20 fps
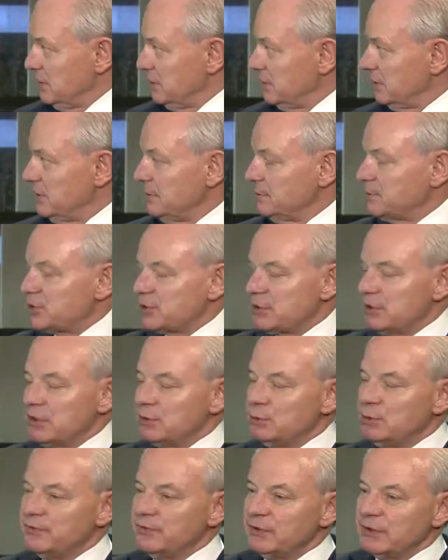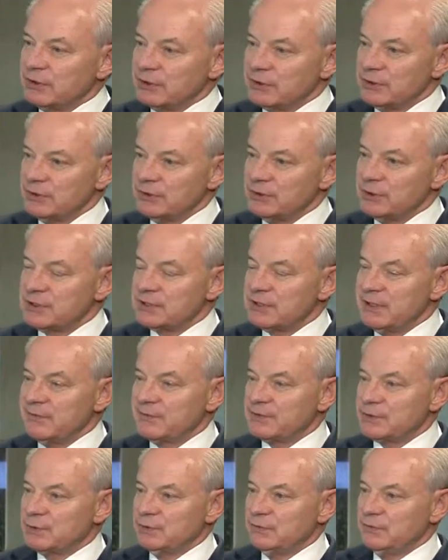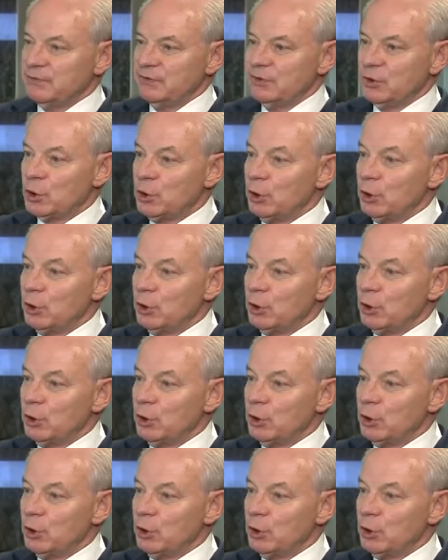jednym z trzech głównych dostawców,